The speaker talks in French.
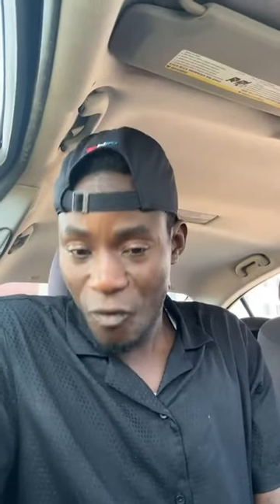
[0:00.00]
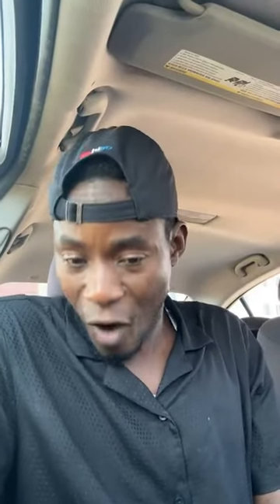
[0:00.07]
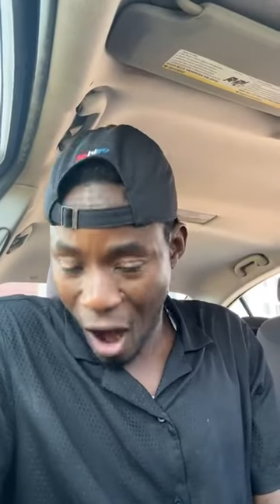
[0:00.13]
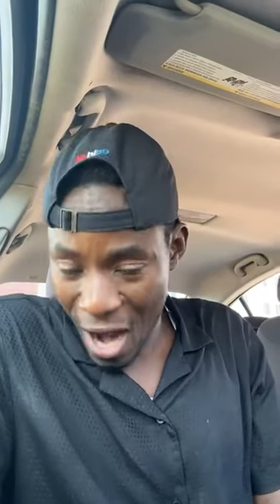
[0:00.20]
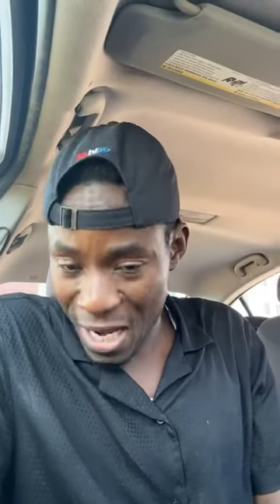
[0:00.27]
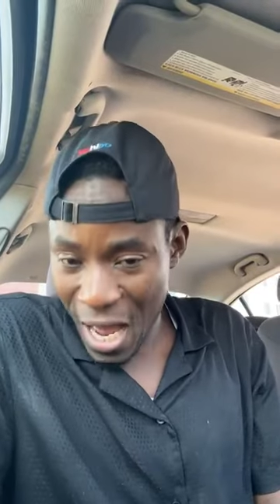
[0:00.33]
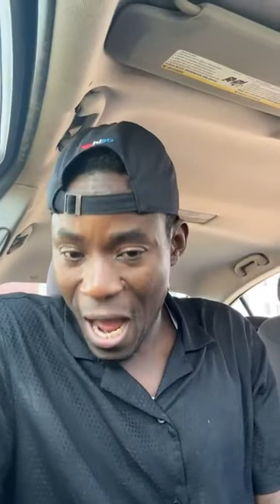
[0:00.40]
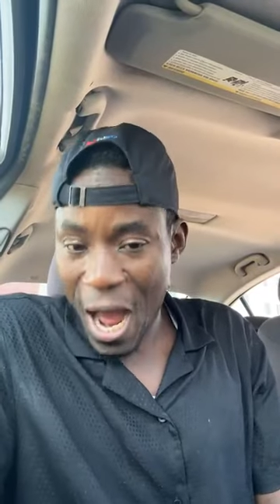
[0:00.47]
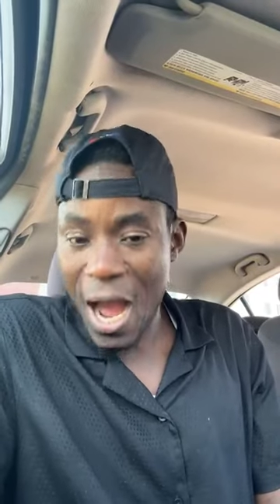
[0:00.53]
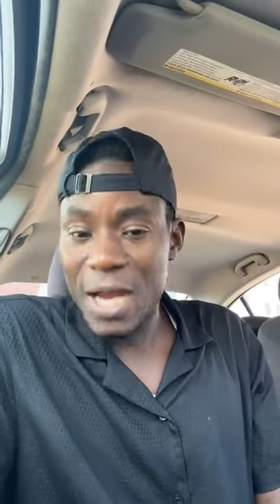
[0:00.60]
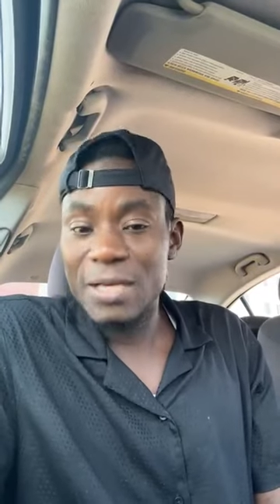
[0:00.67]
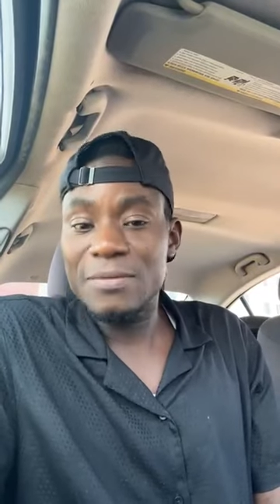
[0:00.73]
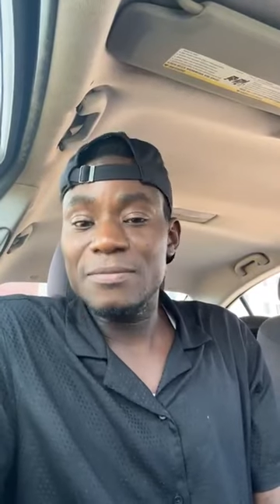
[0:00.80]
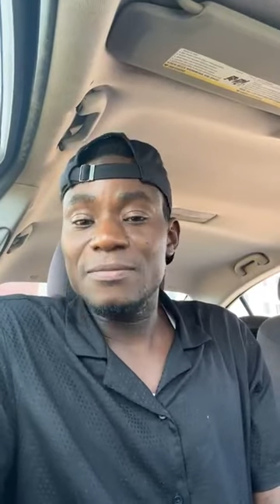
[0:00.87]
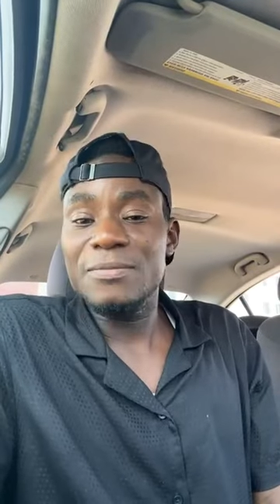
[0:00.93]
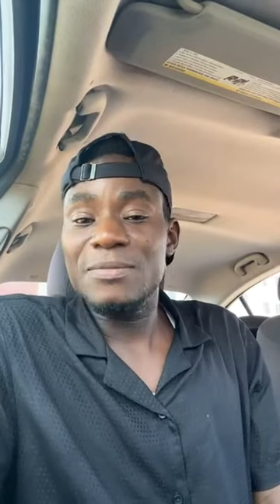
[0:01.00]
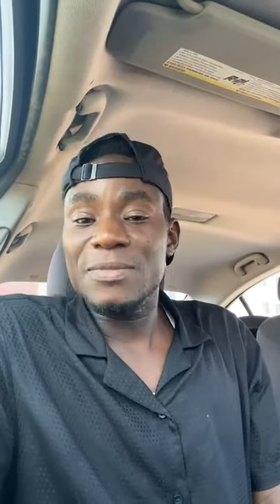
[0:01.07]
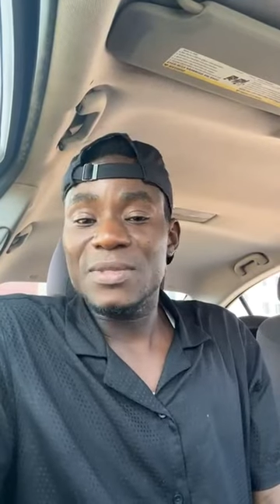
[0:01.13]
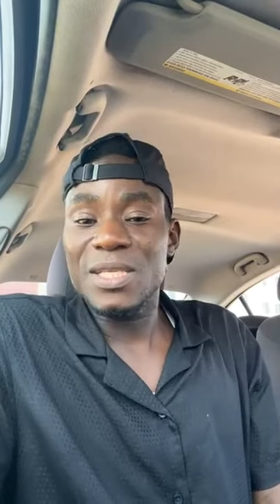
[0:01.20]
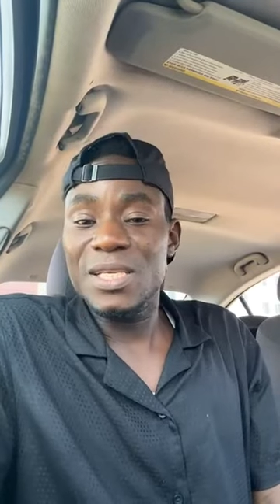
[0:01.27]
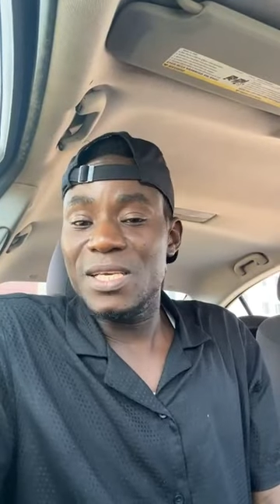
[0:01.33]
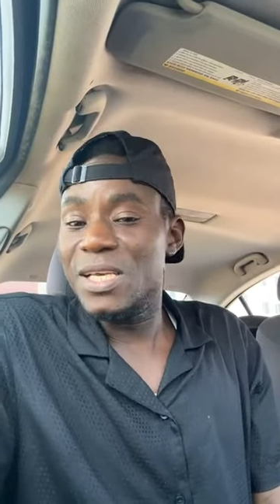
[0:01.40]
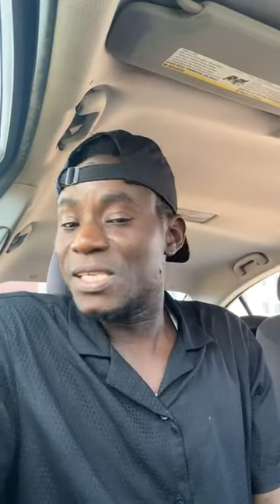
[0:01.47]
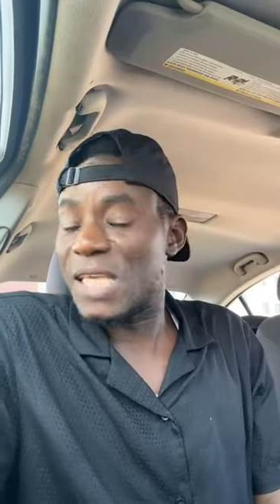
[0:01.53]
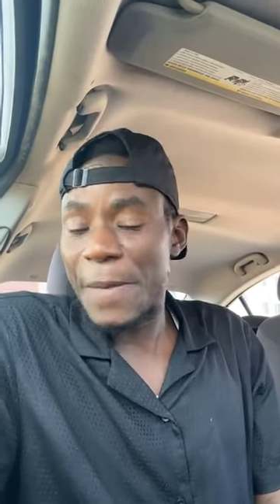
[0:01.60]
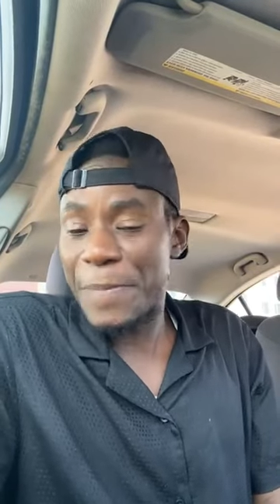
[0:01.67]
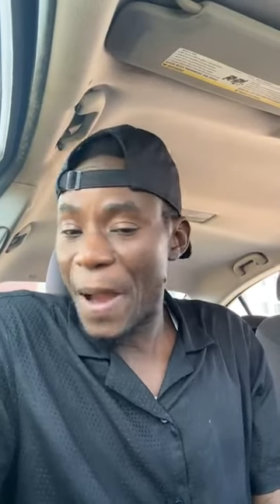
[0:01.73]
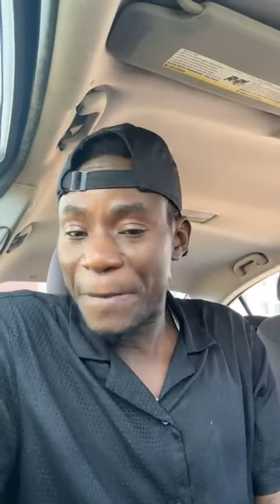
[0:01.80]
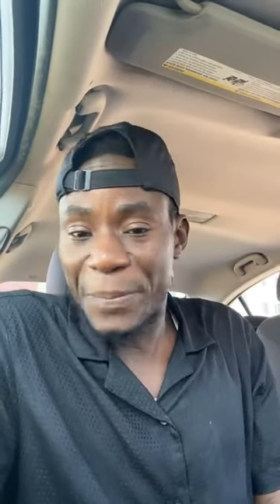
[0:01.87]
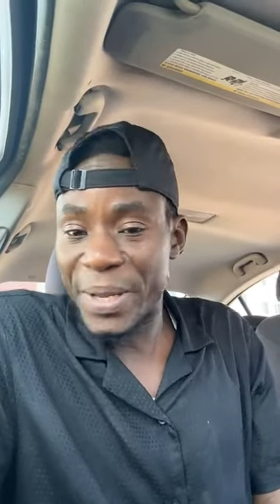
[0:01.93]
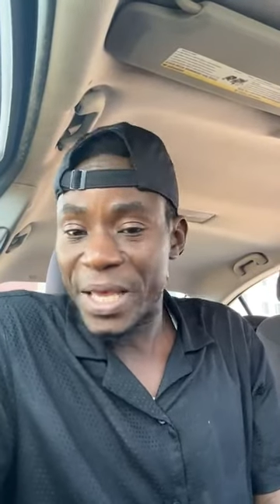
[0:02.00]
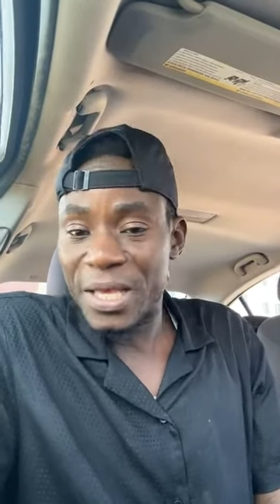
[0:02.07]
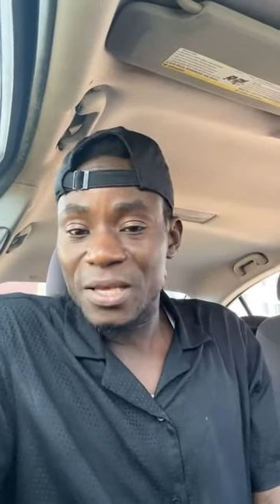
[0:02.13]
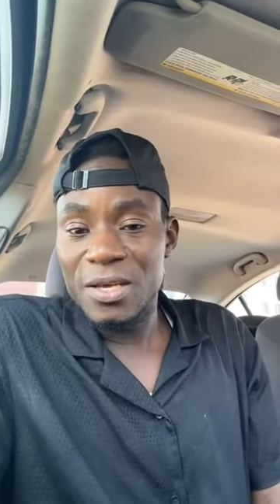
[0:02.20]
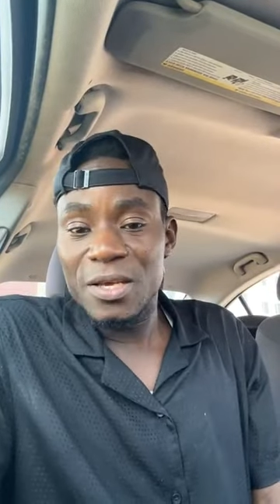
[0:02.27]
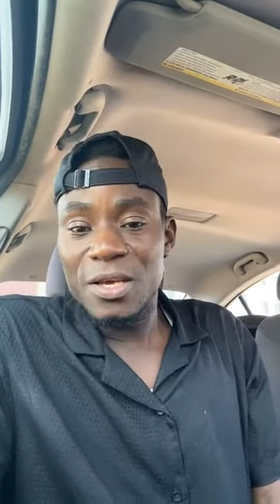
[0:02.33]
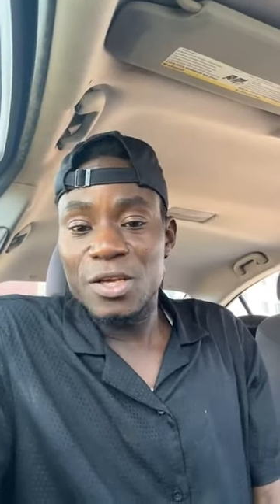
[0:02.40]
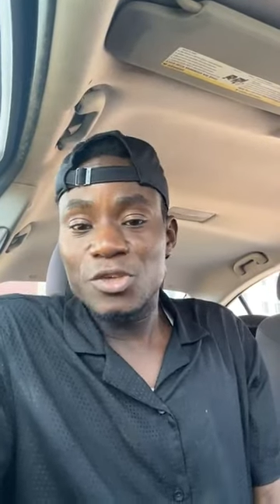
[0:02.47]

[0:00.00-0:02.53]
Voilà. Il ne s'est pas plaint.